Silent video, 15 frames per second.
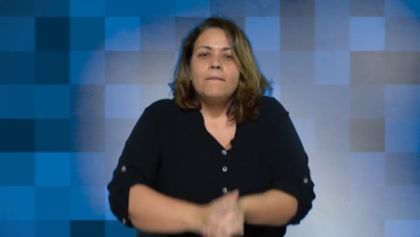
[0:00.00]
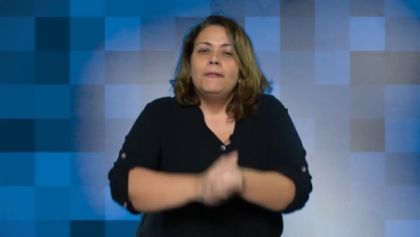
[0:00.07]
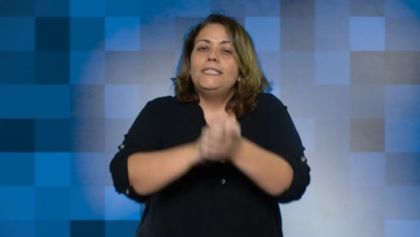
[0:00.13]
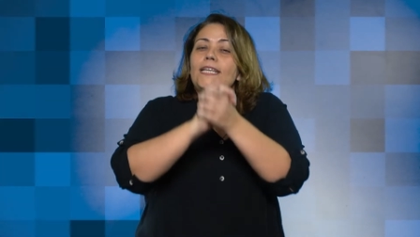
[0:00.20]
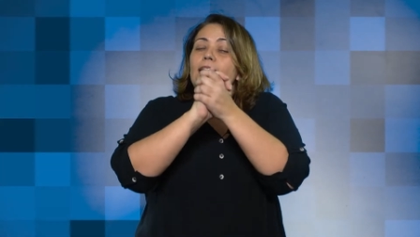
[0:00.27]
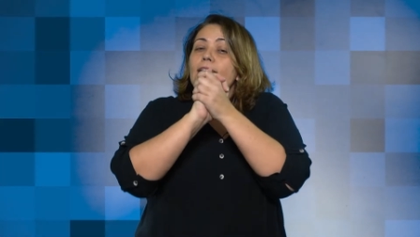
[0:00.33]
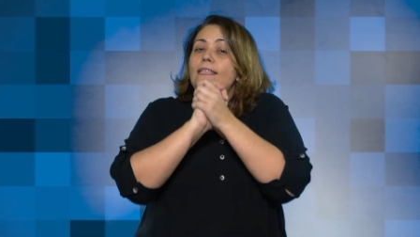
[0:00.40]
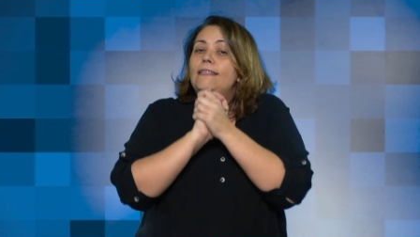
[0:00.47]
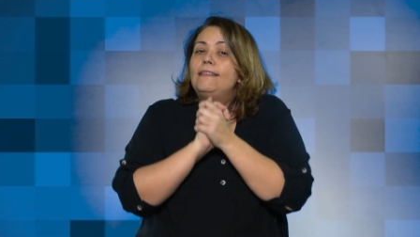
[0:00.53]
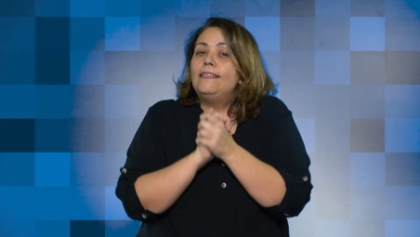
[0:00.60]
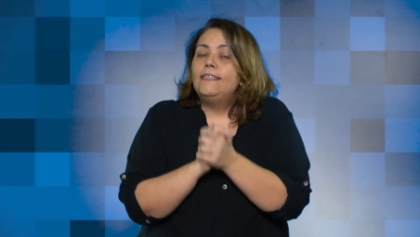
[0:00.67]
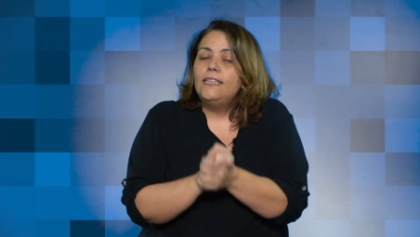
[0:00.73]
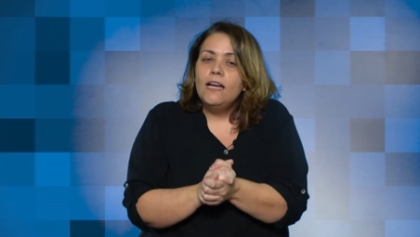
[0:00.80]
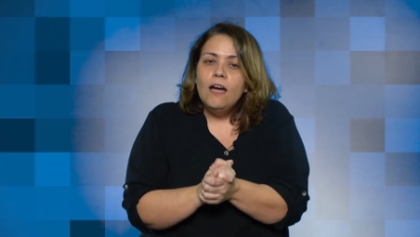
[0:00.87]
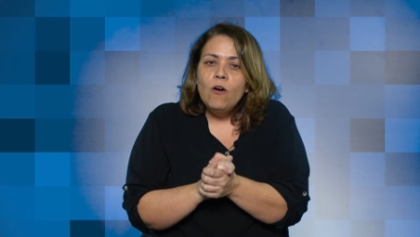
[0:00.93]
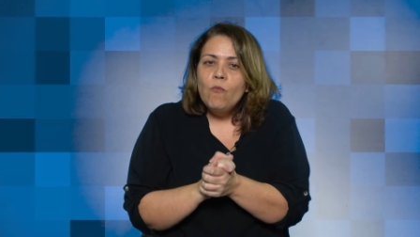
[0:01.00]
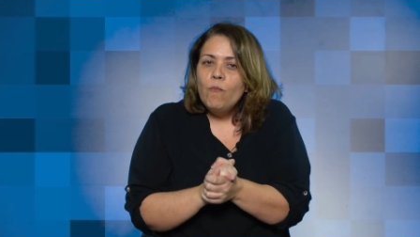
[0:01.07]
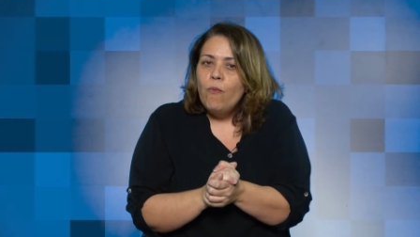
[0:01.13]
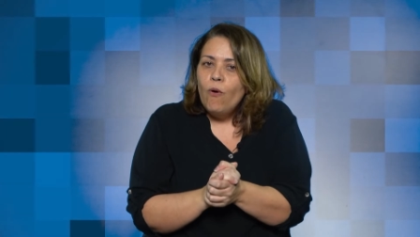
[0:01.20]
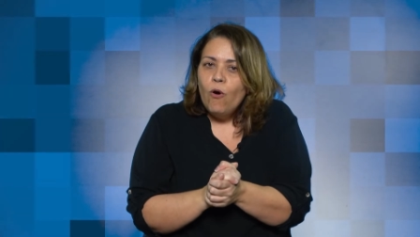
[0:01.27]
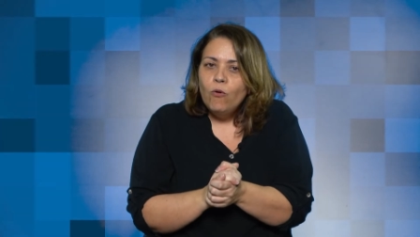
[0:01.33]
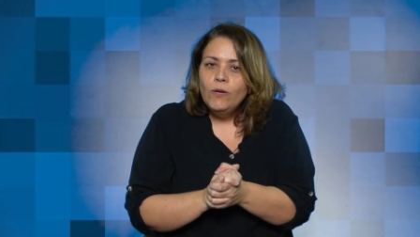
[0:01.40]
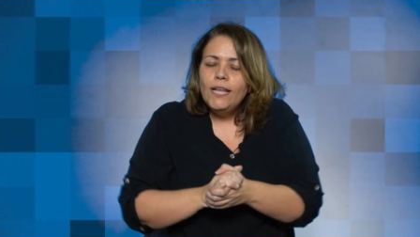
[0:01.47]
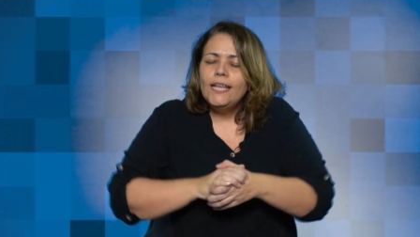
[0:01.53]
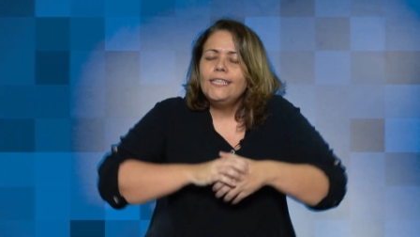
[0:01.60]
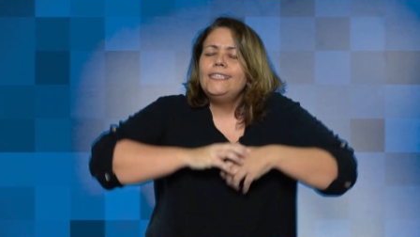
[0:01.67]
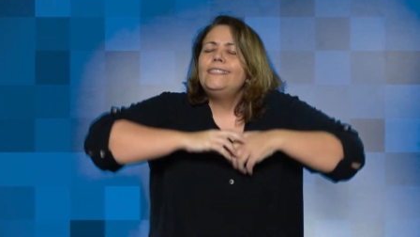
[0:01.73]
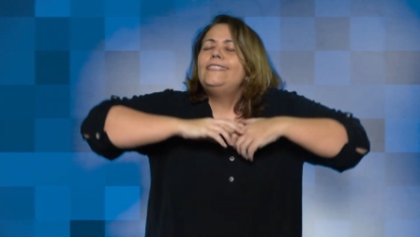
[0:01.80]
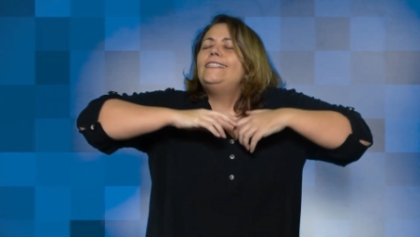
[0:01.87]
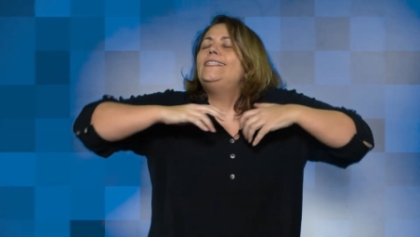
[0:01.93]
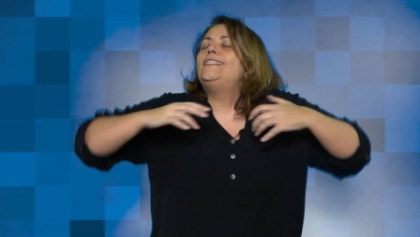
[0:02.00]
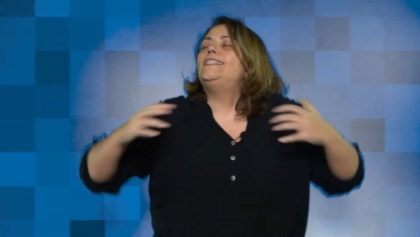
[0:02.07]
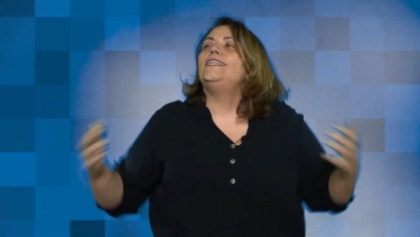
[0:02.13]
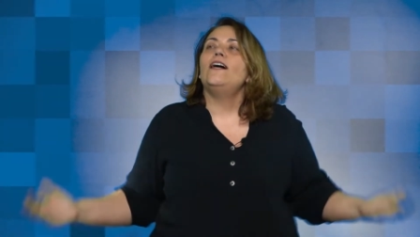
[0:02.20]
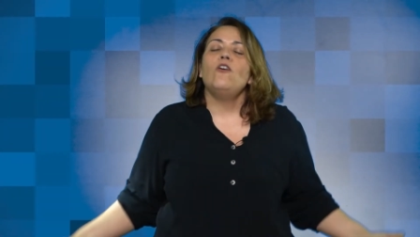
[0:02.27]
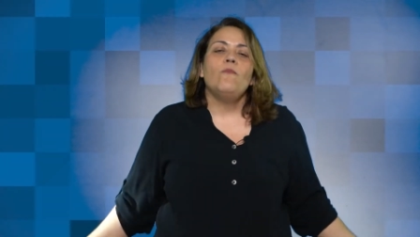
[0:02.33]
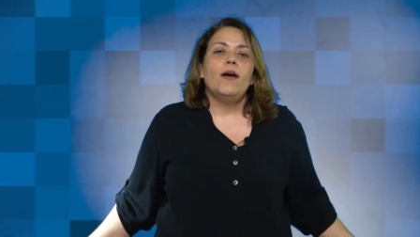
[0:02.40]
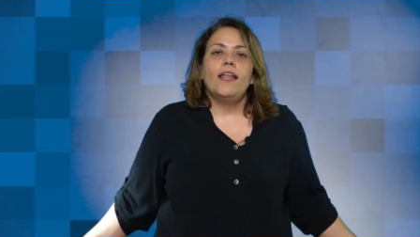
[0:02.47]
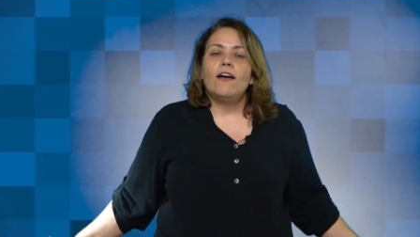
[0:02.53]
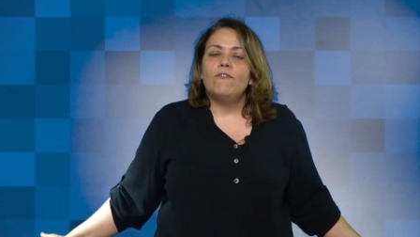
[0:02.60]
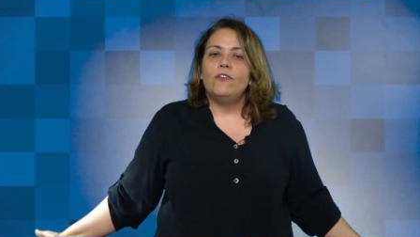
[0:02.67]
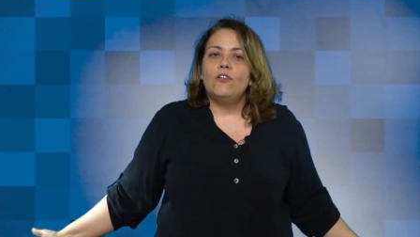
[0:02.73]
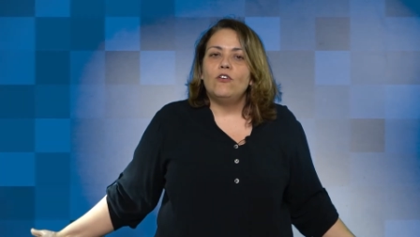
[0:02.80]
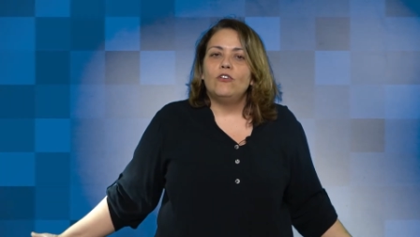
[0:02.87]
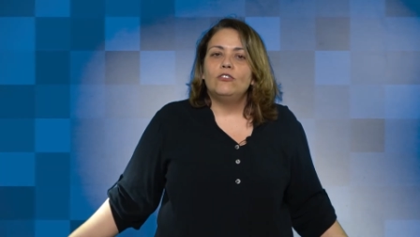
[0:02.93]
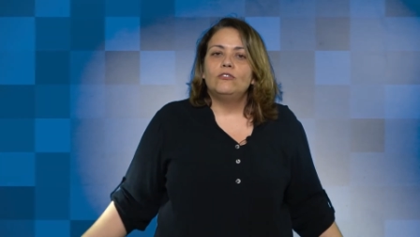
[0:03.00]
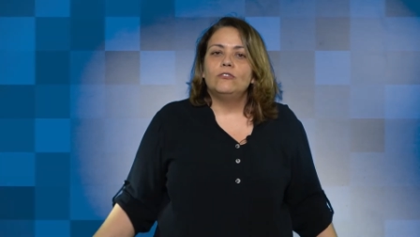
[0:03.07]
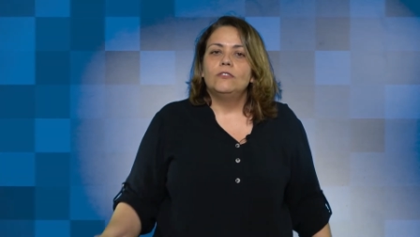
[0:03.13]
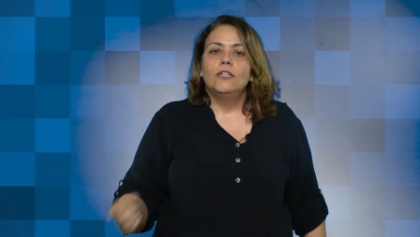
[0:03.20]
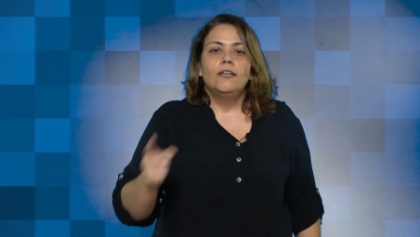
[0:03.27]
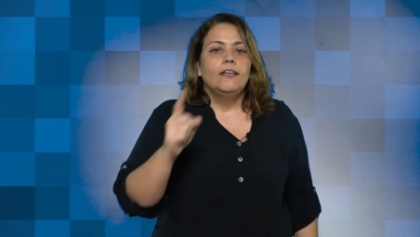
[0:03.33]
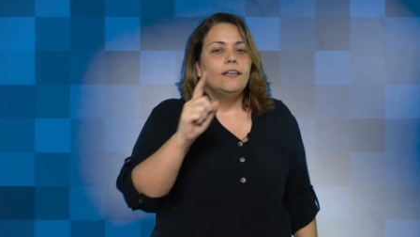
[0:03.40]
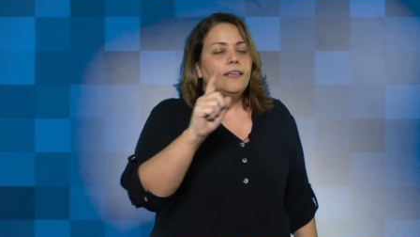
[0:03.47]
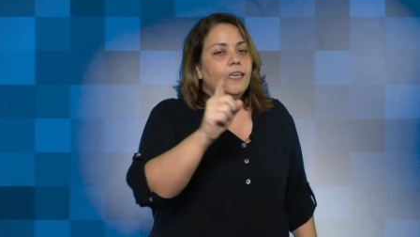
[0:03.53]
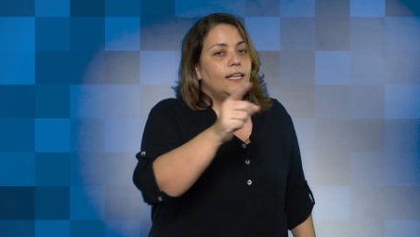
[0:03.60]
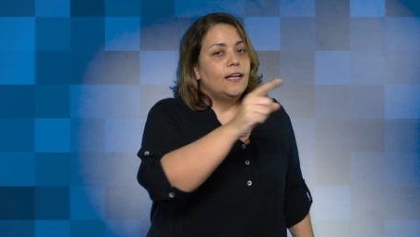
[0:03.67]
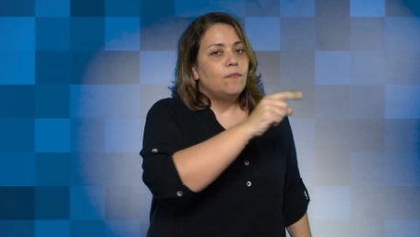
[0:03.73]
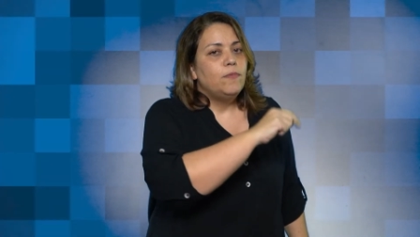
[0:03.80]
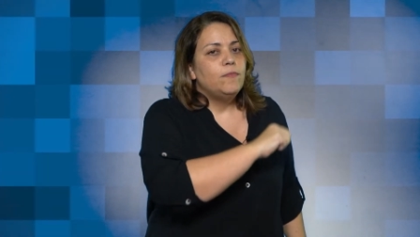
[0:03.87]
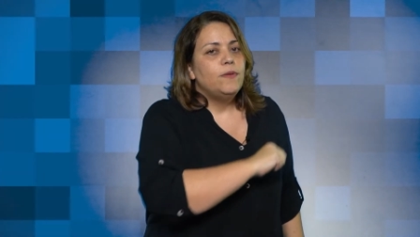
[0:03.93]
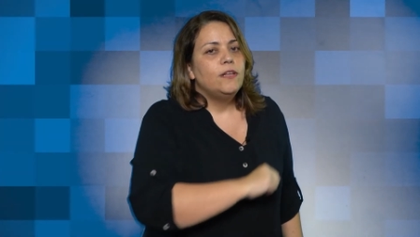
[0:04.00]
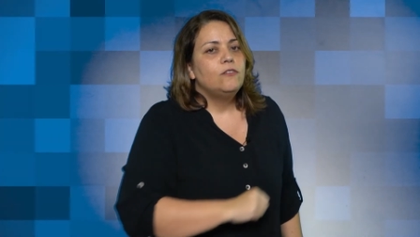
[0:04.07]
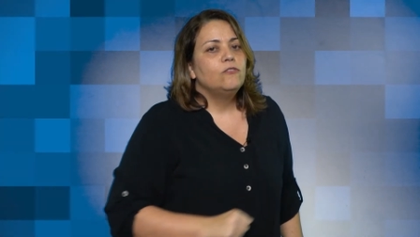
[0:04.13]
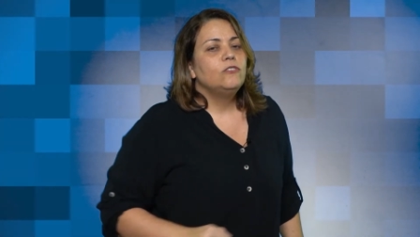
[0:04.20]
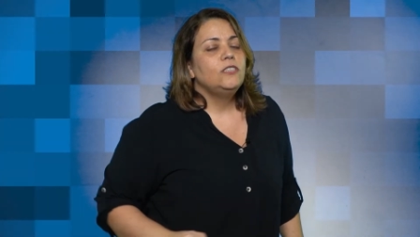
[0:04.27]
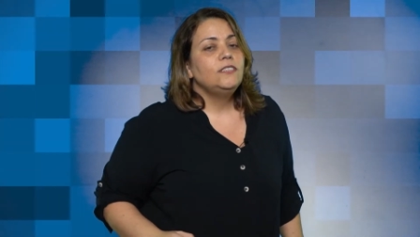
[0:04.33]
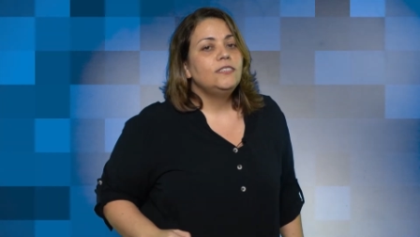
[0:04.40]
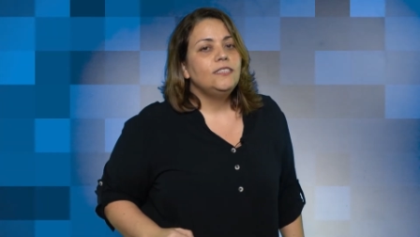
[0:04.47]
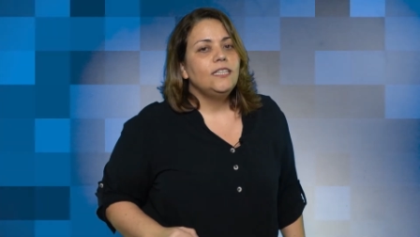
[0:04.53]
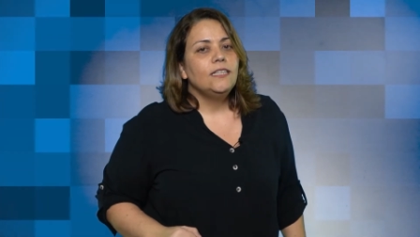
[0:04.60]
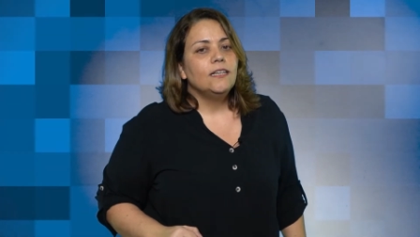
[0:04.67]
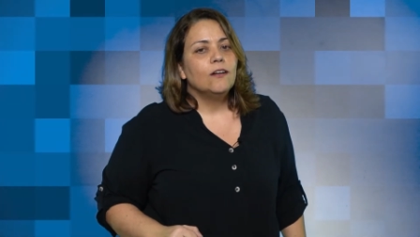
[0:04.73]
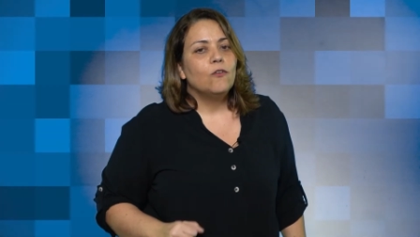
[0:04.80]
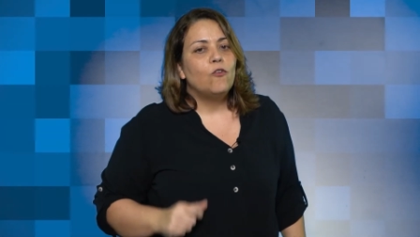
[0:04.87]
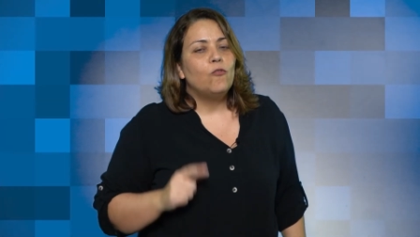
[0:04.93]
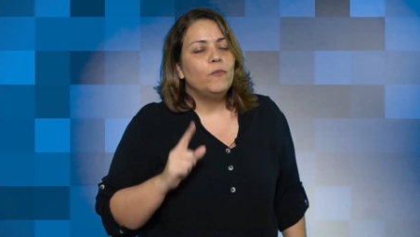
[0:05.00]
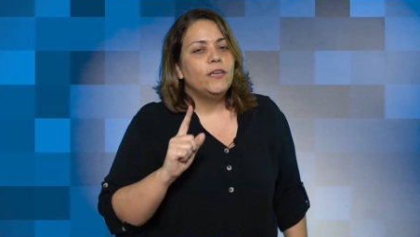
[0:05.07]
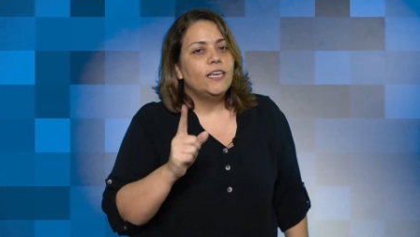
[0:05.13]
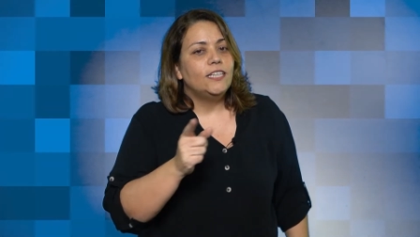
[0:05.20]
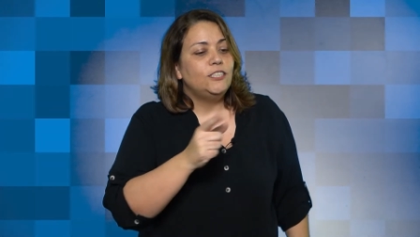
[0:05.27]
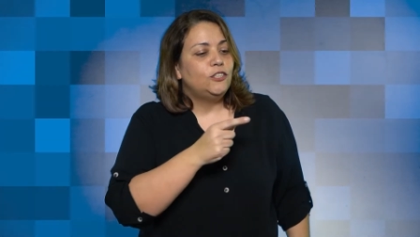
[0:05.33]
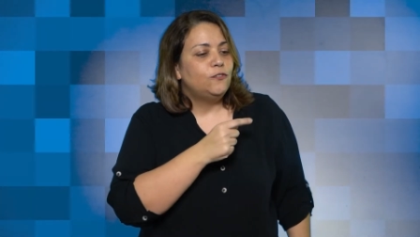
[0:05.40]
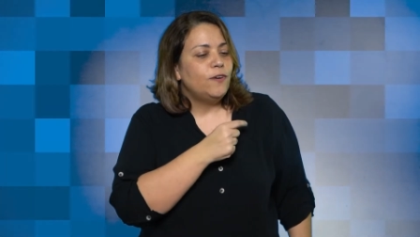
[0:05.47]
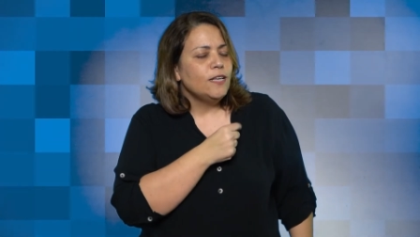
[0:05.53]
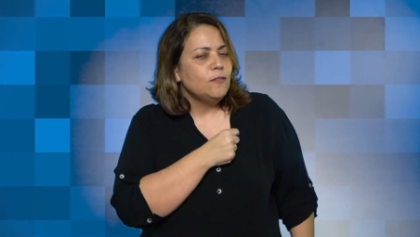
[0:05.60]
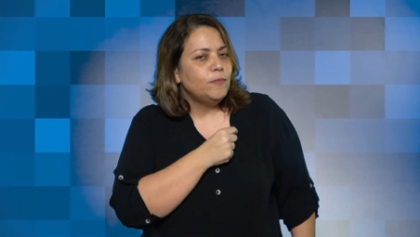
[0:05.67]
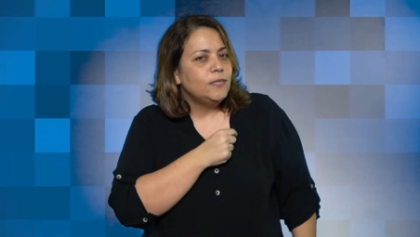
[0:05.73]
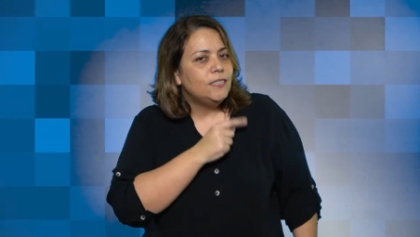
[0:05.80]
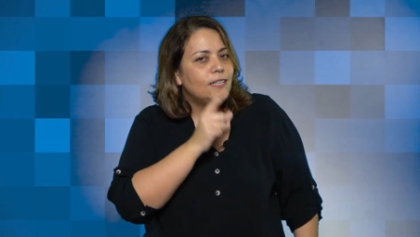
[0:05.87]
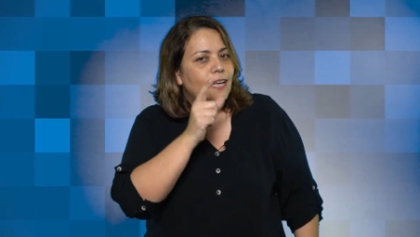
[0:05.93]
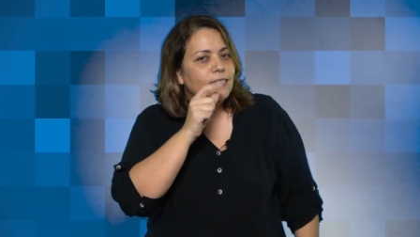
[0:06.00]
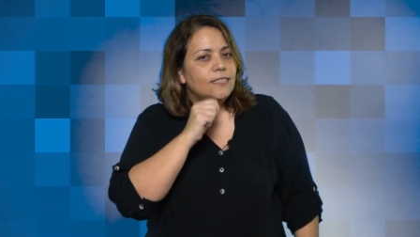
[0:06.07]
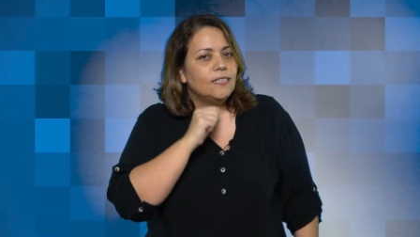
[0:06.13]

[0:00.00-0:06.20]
mas ele é tão bom, ele é tão maravilhoso que na Bíblia ele nos ensina como que a gente faz para tirar